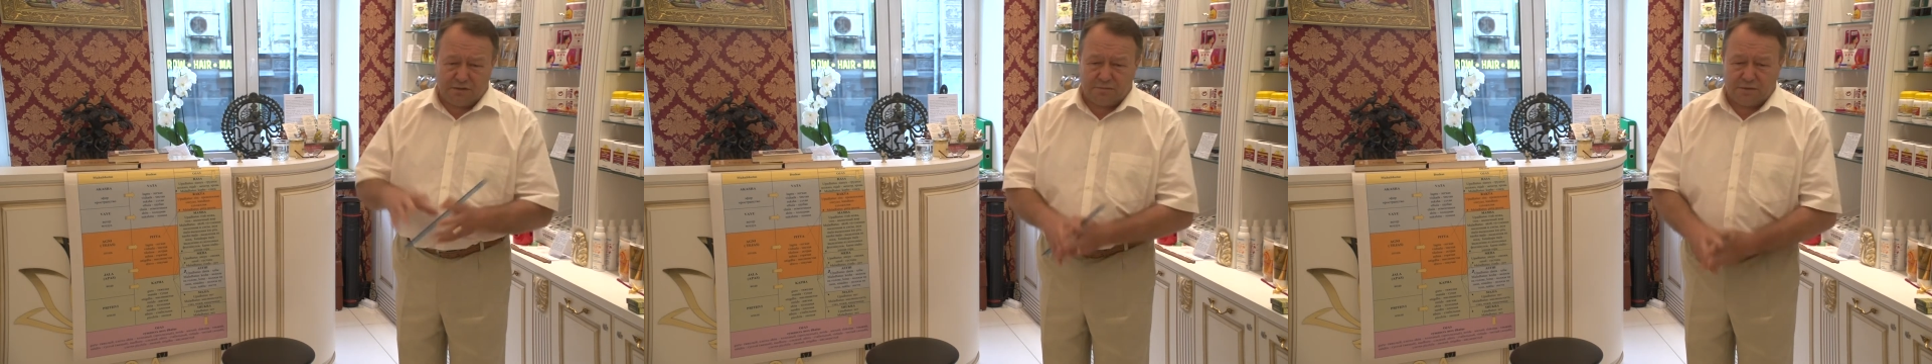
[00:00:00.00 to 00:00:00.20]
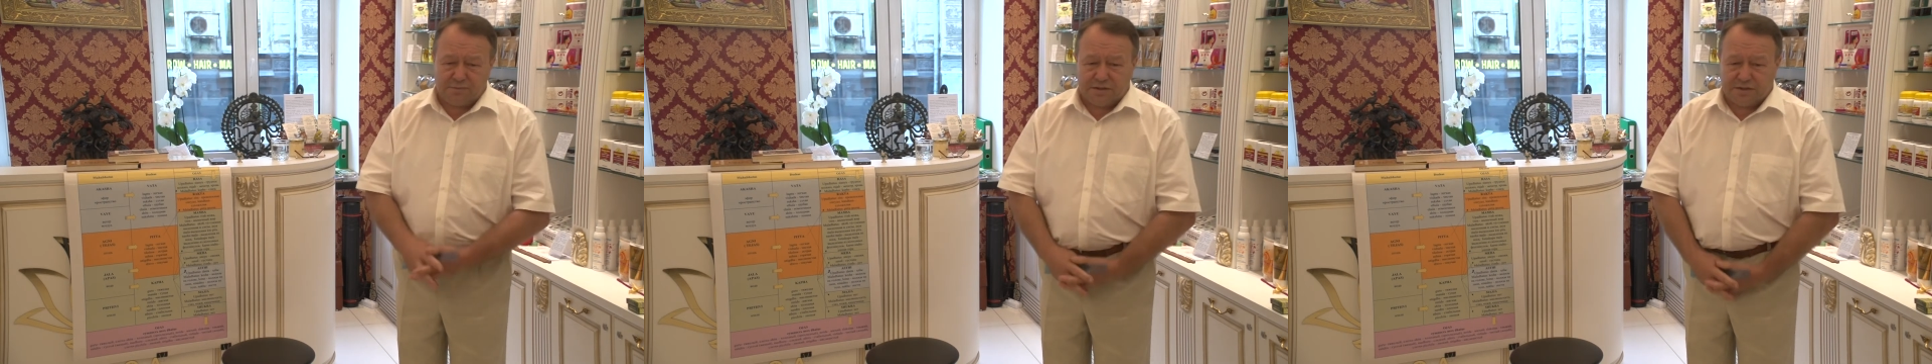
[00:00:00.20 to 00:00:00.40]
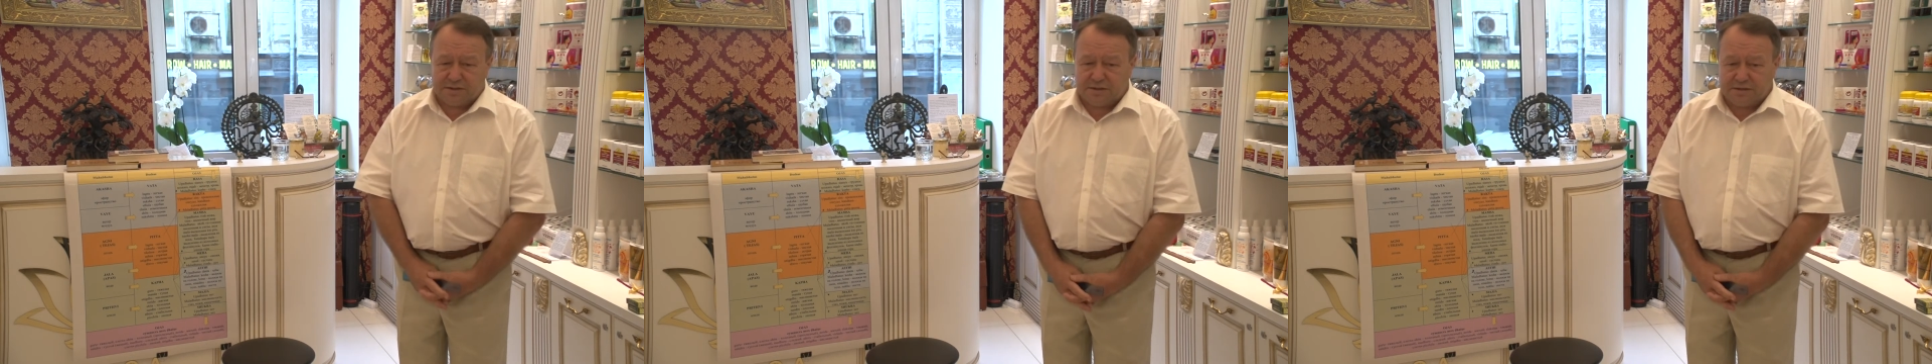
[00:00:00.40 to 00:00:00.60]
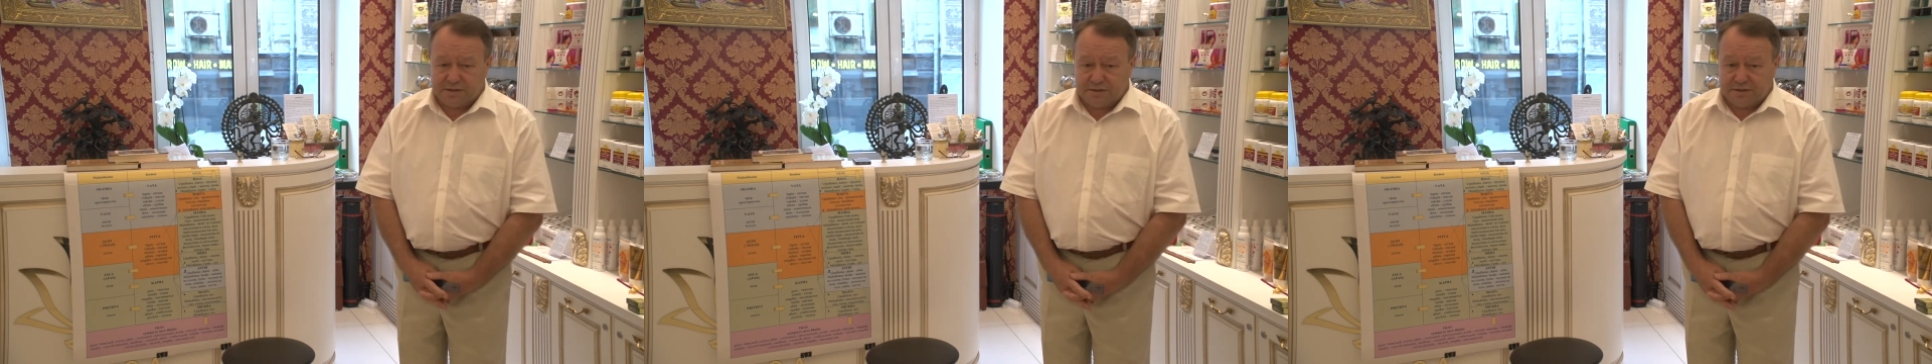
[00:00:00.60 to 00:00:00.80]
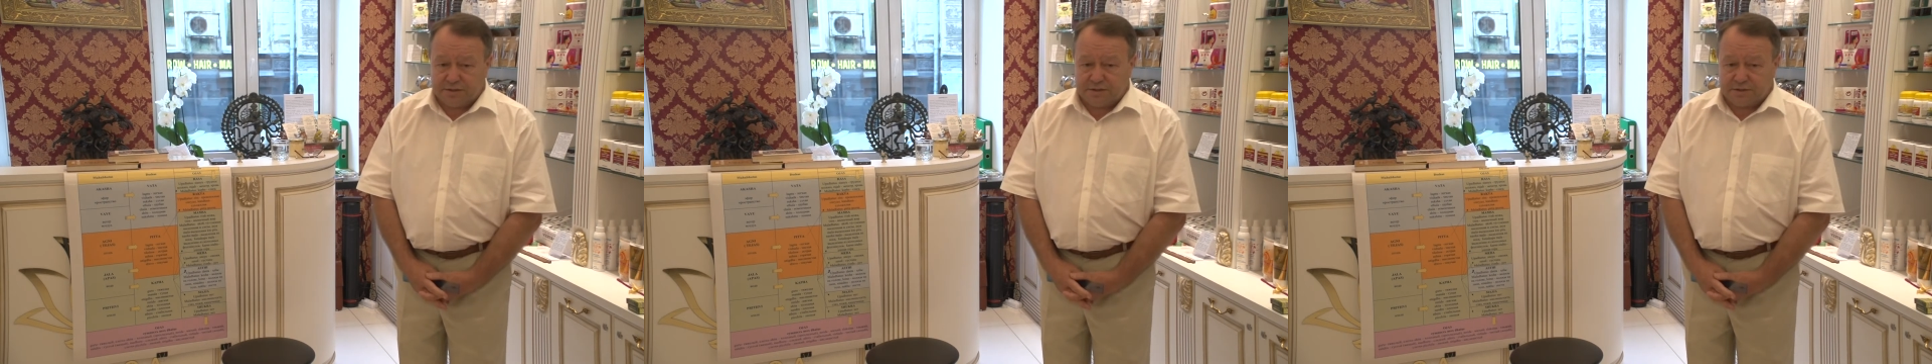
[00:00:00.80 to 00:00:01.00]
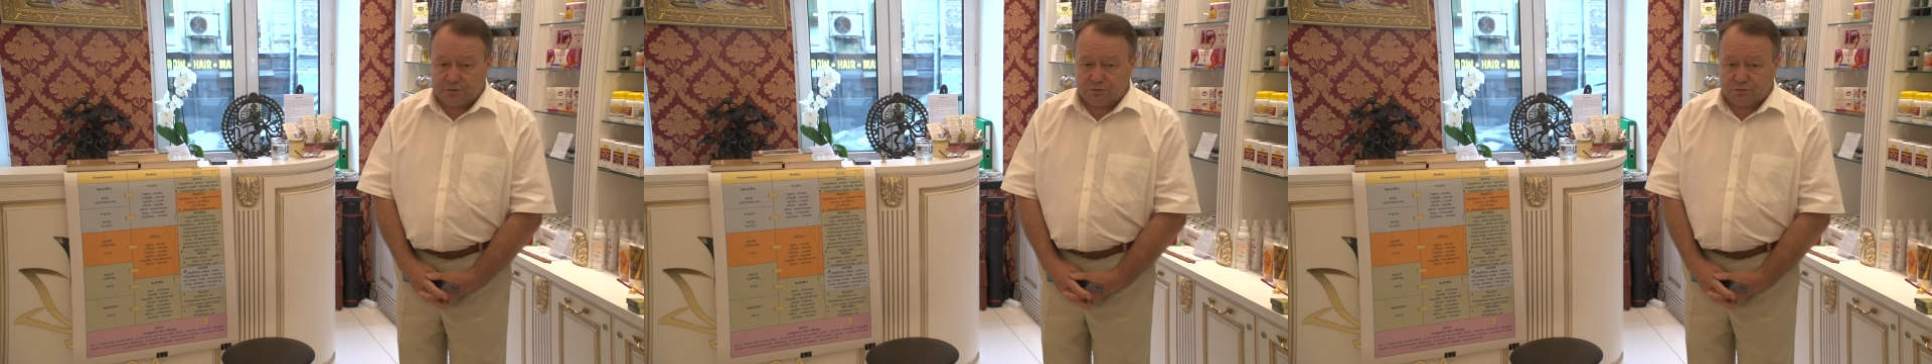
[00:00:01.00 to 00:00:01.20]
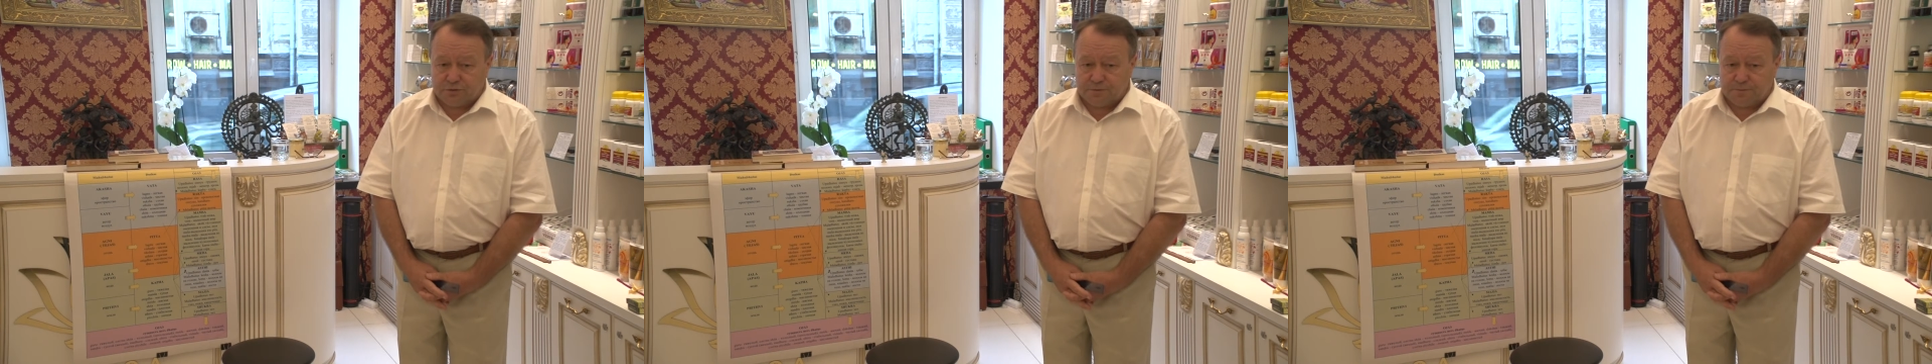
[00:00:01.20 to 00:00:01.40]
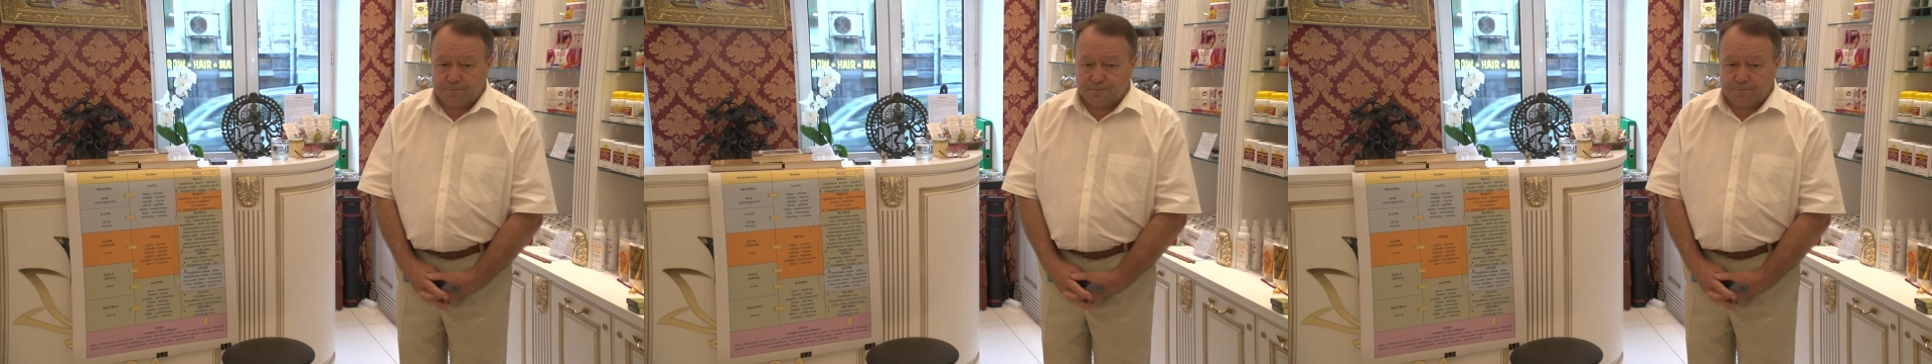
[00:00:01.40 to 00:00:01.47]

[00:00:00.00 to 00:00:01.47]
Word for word: моменты не интересуют.